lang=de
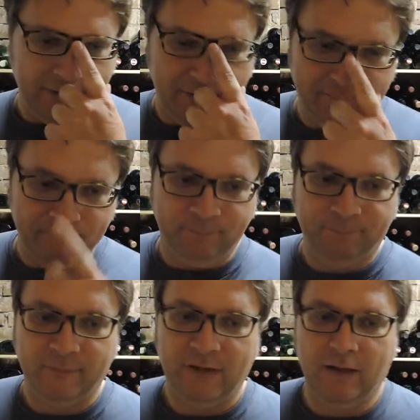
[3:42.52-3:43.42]

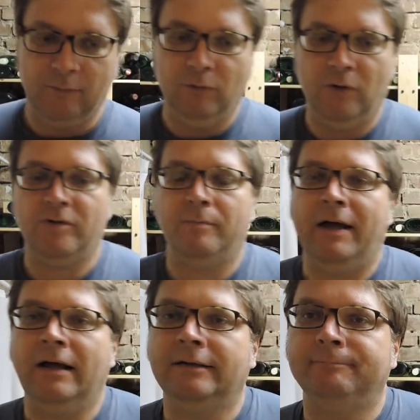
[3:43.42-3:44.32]
Ähm, ja,
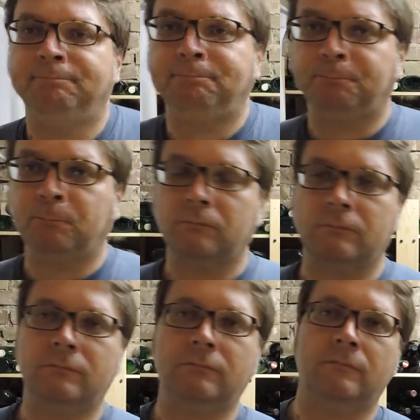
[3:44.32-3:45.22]
Läuserberg,
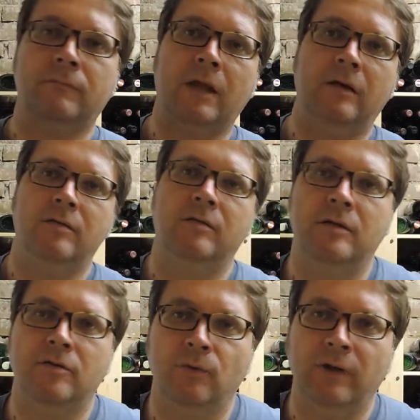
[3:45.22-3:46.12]
das
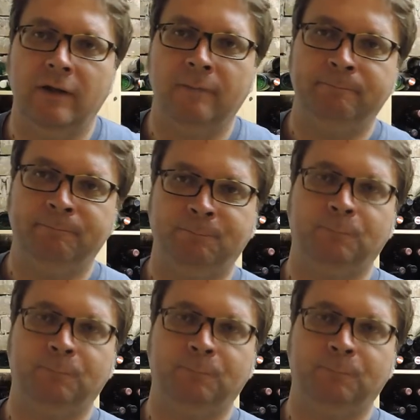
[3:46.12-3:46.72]
ist also die,